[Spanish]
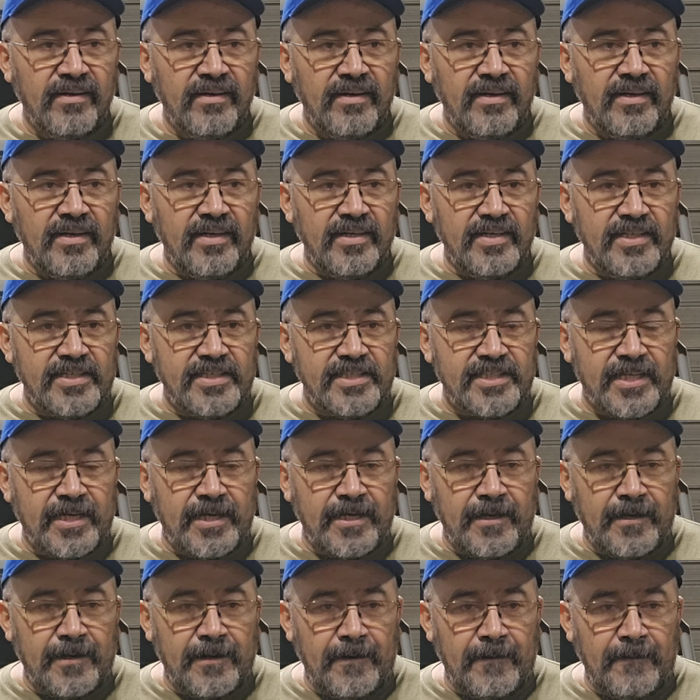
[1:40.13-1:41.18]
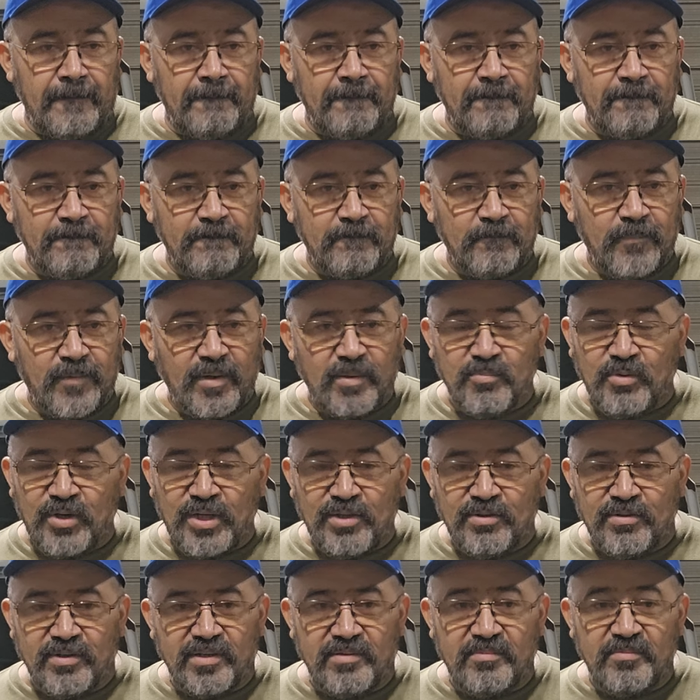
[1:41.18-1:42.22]
Este,
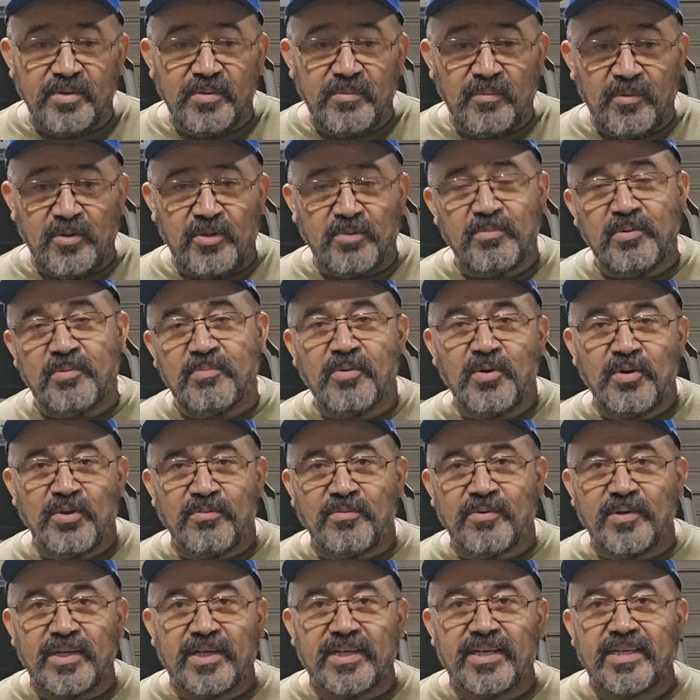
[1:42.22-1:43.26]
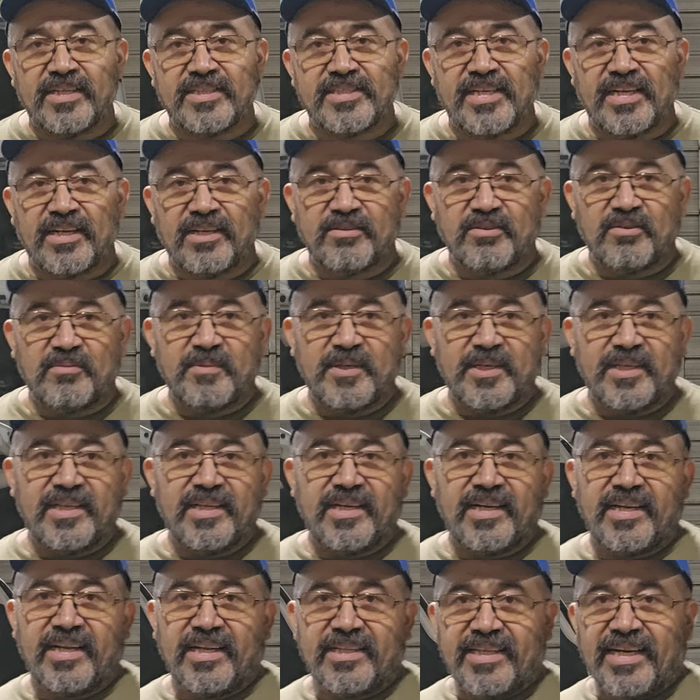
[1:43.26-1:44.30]
bueno, de mi modo, voy a regresar
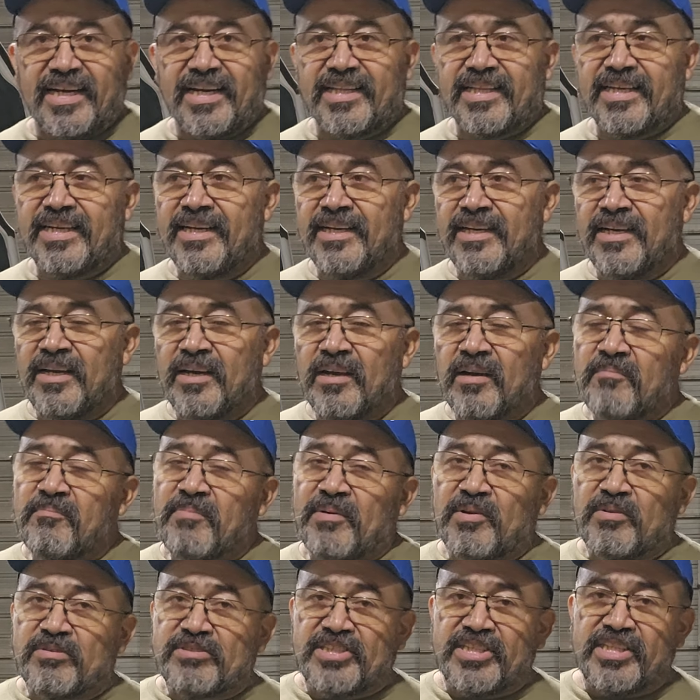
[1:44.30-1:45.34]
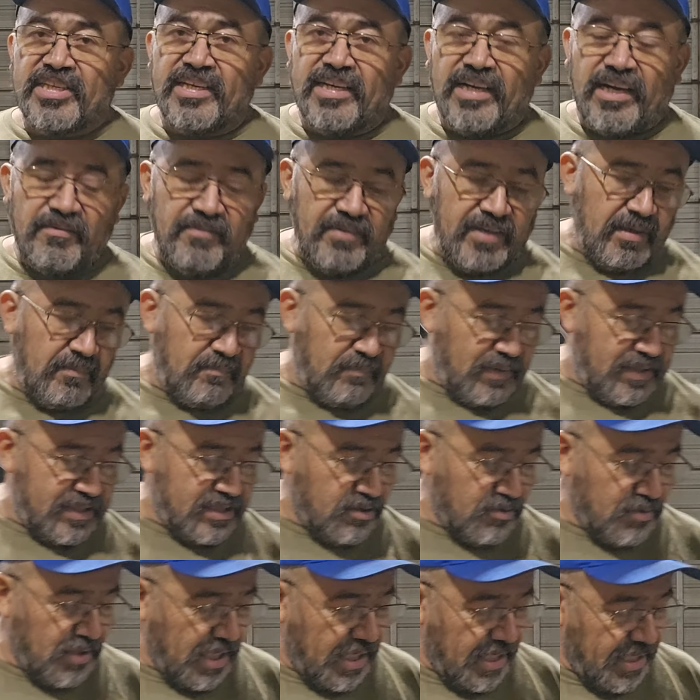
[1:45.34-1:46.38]
a la tarde. Pero sí había
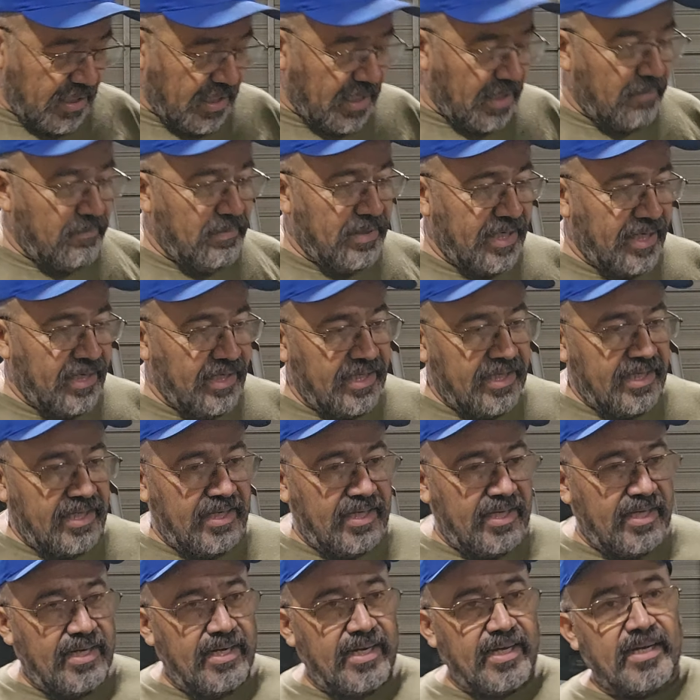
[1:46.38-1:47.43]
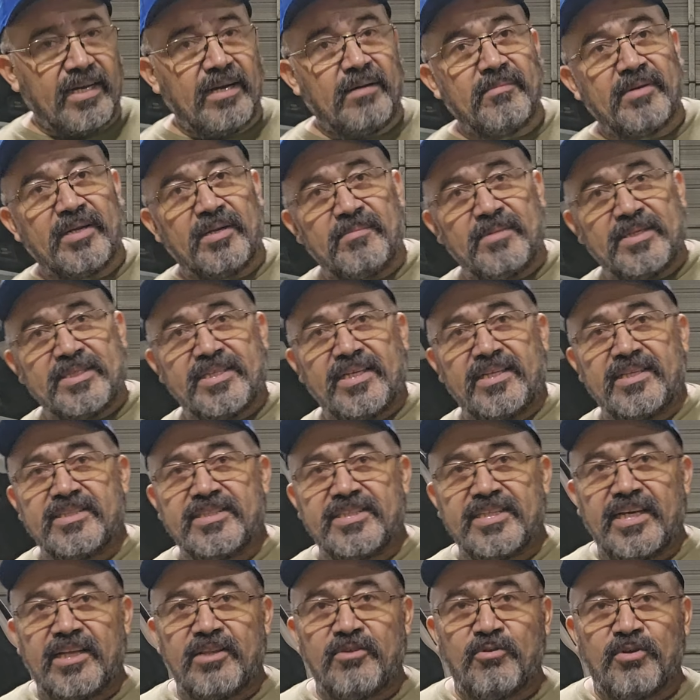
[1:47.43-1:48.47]
puesto ya la cámara y en la cámara me está
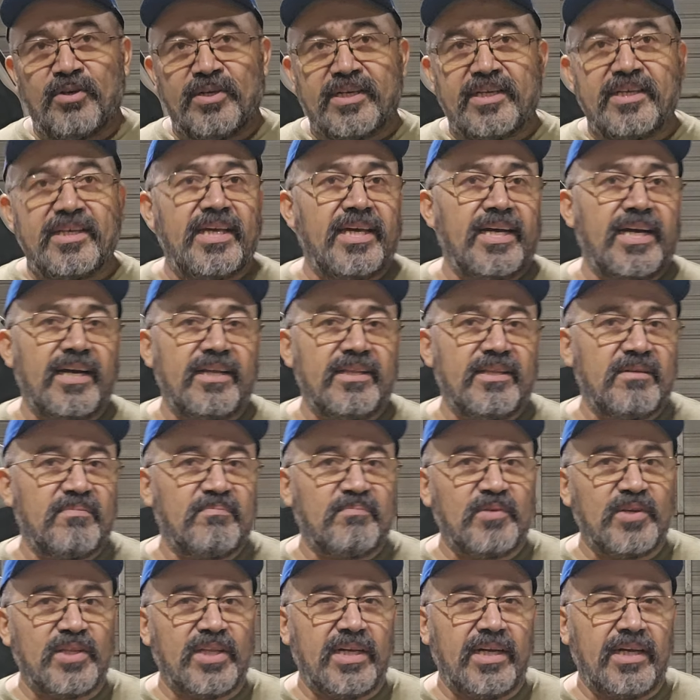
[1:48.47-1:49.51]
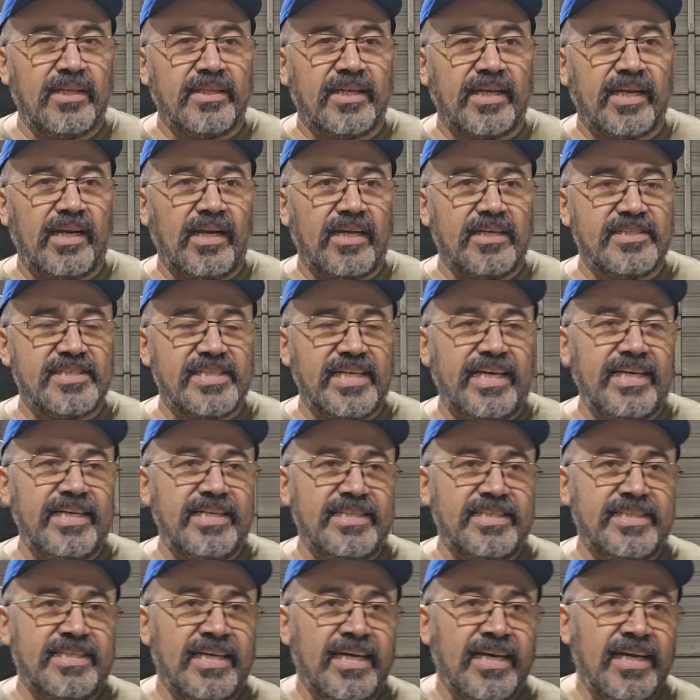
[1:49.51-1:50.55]
diciendo de que llegan después, de, entre las
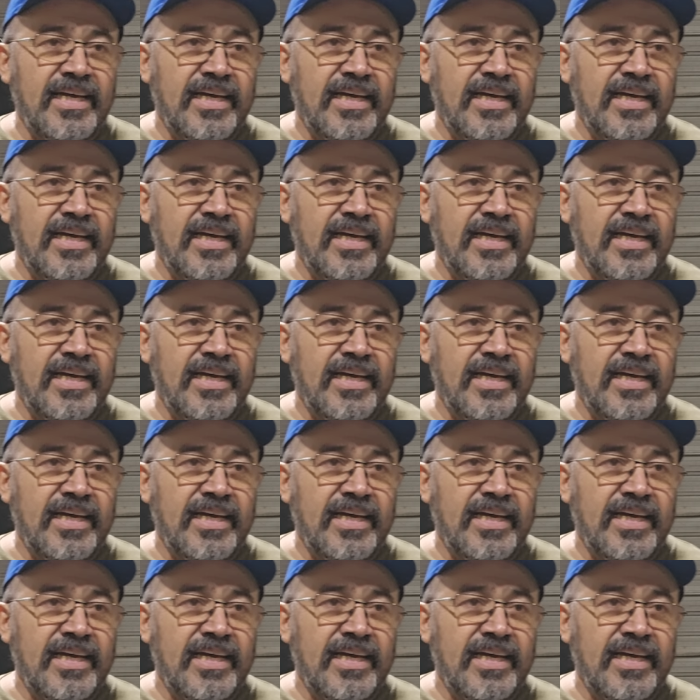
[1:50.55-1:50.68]
6,